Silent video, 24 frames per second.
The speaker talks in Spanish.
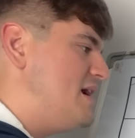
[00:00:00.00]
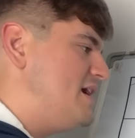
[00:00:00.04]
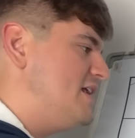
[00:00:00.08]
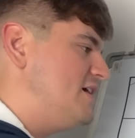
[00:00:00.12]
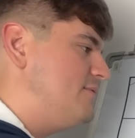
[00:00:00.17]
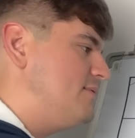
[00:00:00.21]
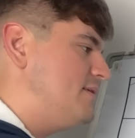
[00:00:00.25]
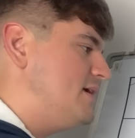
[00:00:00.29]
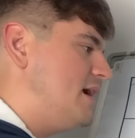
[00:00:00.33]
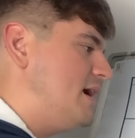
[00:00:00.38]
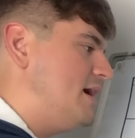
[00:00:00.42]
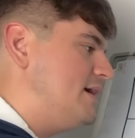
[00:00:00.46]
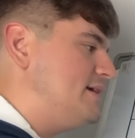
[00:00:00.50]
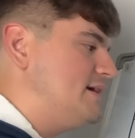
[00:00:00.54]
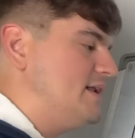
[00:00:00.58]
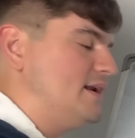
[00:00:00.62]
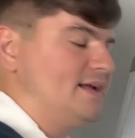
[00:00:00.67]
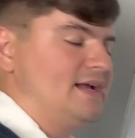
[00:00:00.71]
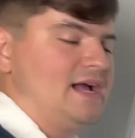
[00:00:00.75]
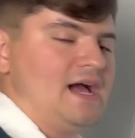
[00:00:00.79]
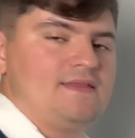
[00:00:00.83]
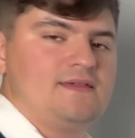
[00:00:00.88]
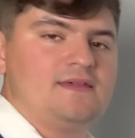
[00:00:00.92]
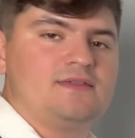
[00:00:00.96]
libre y
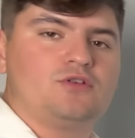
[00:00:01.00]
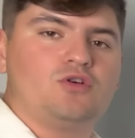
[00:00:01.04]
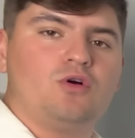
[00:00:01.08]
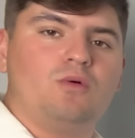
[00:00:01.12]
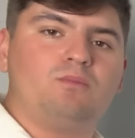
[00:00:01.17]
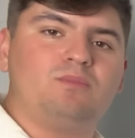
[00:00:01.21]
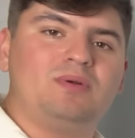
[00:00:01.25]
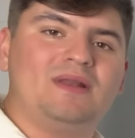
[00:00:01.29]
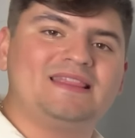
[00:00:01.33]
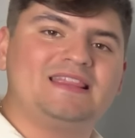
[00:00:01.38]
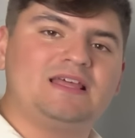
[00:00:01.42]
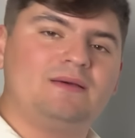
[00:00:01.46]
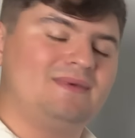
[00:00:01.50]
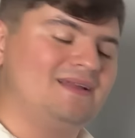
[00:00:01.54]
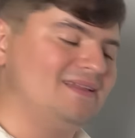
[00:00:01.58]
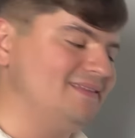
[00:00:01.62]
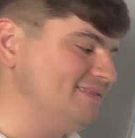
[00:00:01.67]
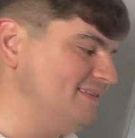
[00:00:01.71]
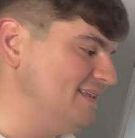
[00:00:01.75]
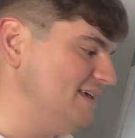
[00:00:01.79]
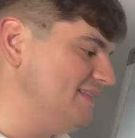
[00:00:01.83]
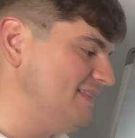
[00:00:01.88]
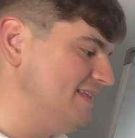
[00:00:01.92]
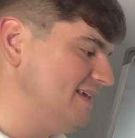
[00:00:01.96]
el Cádiz
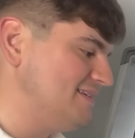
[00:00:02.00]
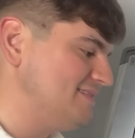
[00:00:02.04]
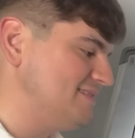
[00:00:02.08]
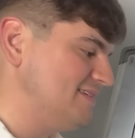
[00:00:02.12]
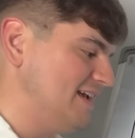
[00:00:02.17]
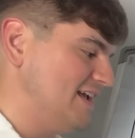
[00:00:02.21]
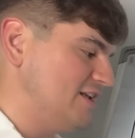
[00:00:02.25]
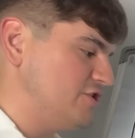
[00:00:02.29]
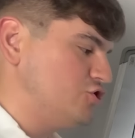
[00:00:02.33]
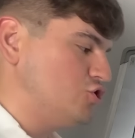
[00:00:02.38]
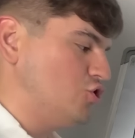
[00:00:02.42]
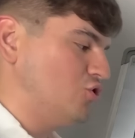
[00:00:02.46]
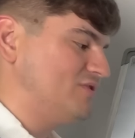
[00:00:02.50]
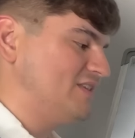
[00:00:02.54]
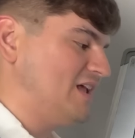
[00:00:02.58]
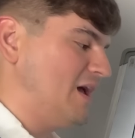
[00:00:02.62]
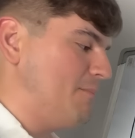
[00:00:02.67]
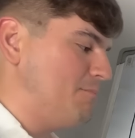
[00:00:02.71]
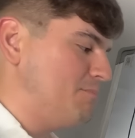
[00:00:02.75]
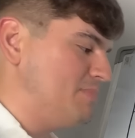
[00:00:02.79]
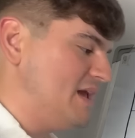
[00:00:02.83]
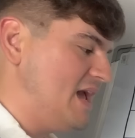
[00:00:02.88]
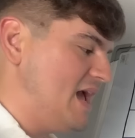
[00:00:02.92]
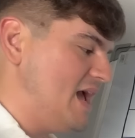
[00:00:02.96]
completamente deshecho.
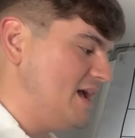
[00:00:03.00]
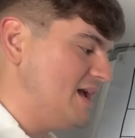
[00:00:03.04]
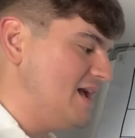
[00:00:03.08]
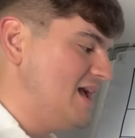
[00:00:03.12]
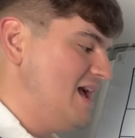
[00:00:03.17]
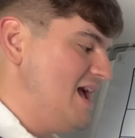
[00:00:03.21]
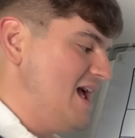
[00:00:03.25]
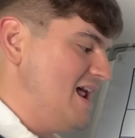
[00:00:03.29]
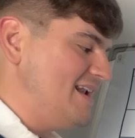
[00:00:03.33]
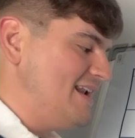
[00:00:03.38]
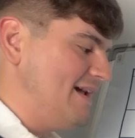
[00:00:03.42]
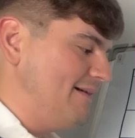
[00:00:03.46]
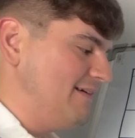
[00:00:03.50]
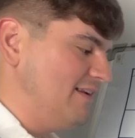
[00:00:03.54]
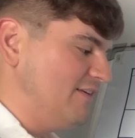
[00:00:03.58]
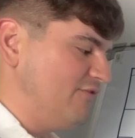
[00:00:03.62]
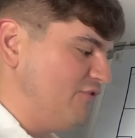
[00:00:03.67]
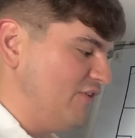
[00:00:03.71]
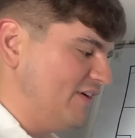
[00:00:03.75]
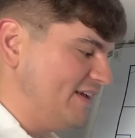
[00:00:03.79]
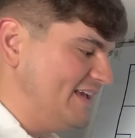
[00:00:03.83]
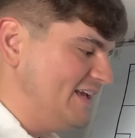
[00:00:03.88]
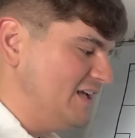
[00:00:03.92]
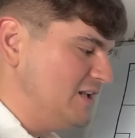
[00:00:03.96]
También Nabil
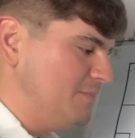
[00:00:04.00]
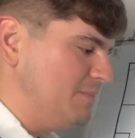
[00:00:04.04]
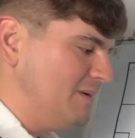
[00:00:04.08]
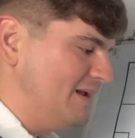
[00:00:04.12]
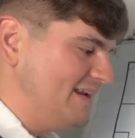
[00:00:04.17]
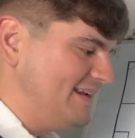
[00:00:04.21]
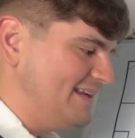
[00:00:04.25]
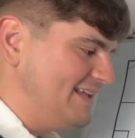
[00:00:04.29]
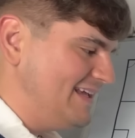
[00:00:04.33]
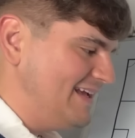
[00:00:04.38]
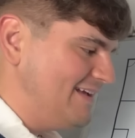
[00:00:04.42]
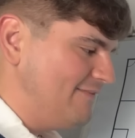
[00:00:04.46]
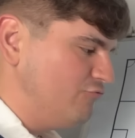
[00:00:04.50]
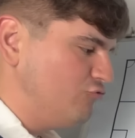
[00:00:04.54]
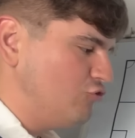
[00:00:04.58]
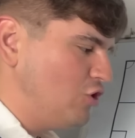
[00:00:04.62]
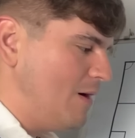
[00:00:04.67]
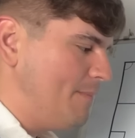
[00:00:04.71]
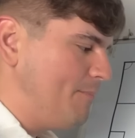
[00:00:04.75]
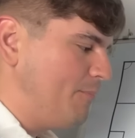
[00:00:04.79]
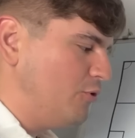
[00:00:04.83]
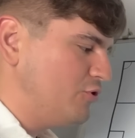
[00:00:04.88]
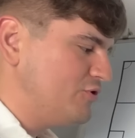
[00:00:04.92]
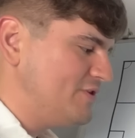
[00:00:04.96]
Fekir viniendo
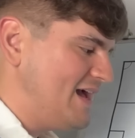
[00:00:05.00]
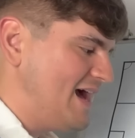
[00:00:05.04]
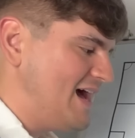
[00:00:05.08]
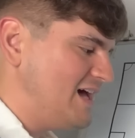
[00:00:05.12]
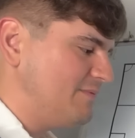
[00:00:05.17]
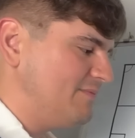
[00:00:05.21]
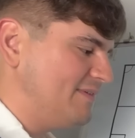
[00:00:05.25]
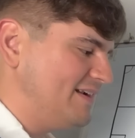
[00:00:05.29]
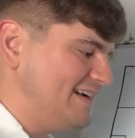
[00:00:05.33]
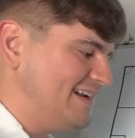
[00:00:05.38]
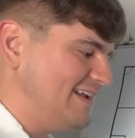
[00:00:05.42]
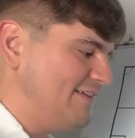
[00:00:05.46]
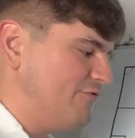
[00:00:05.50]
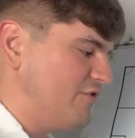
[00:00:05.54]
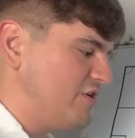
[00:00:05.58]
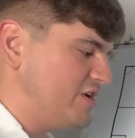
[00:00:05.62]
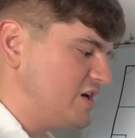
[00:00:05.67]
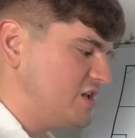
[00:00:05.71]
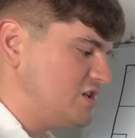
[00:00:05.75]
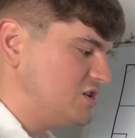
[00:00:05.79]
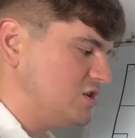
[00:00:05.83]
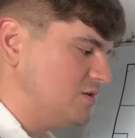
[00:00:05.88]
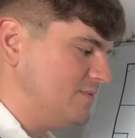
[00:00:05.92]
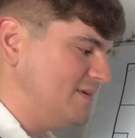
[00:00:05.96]
a apoyar, viniendo a
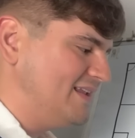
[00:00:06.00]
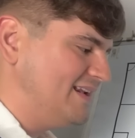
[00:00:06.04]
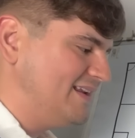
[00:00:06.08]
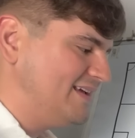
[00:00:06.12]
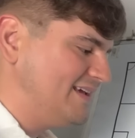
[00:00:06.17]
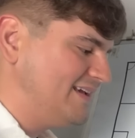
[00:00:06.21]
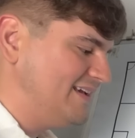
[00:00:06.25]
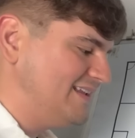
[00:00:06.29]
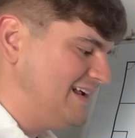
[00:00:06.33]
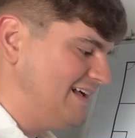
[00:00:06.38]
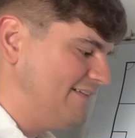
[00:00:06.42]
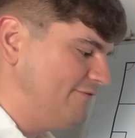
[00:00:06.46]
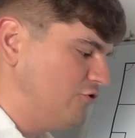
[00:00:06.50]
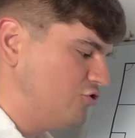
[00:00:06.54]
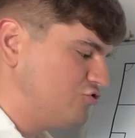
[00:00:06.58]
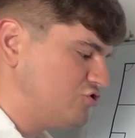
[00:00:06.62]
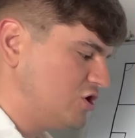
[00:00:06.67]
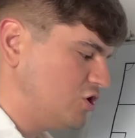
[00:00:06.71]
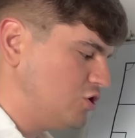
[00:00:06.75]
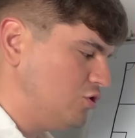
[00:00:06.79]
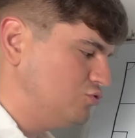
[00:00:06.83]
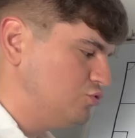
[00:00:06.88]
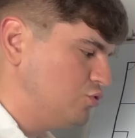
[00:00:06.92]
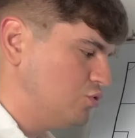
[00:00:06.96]
recibir,
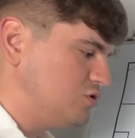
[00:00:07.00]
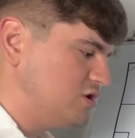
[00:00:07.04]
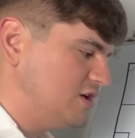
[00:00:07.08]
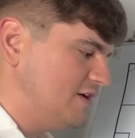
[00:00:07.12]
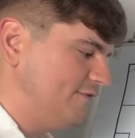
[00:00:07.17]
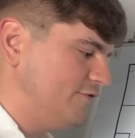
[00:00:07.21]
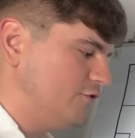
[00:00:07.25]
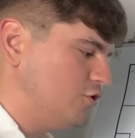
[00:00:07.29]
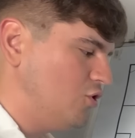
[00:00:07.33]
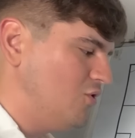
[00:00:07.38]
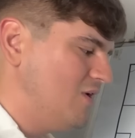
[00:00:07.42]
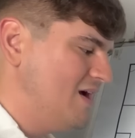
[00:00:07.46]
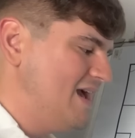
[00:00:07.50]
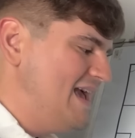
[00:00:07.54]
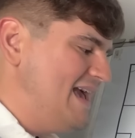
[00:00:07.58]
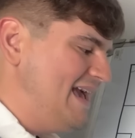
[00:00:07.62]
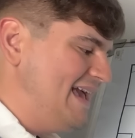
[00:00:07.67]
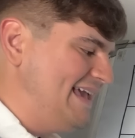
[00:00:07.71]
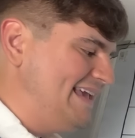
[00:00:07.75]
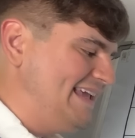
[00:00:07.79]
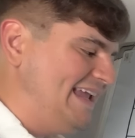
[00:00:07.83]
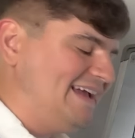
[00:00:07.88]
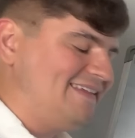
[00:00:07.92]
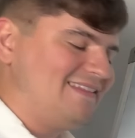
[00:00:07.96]
girándose, conduciendo
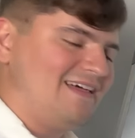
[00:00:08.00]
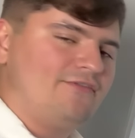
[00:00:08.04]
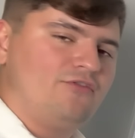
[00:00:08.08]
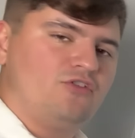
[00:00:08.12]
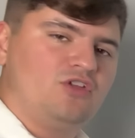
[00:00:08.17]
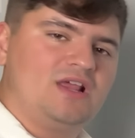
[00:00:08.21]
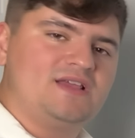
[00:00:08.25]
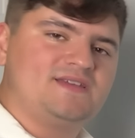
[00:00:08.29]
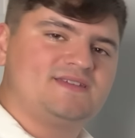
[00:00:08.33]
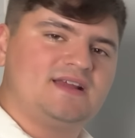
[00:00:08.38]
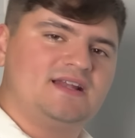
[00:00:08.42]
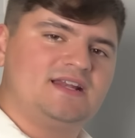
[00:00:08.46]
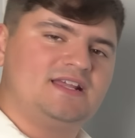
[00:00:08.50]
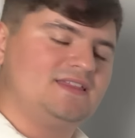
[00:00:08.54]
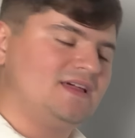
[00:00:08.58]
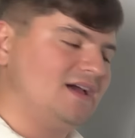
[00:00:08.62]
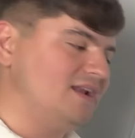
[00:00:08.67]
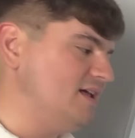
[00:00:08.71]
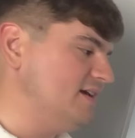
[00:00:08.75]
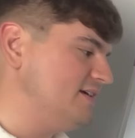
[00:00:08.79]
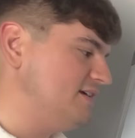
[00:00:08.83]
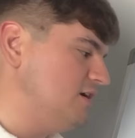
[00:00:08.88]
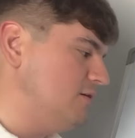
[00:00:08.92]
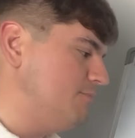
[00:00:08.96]
y ya dándole salida
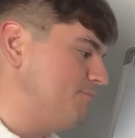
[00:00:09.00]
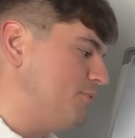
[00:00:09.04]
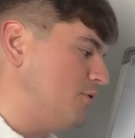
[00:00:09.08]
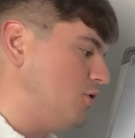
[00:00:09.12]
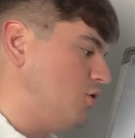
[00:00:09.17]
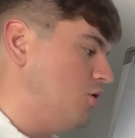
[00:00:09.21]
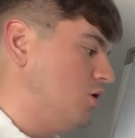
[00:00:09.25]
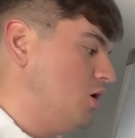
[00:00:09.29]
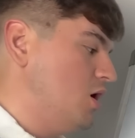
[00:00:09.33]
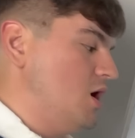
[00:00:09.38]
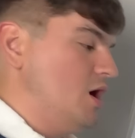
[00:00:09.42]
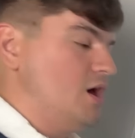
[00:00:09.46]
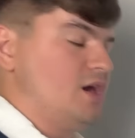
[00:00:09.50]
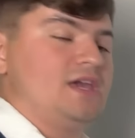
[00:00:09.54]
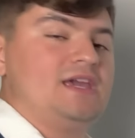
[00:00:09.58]
al equipo.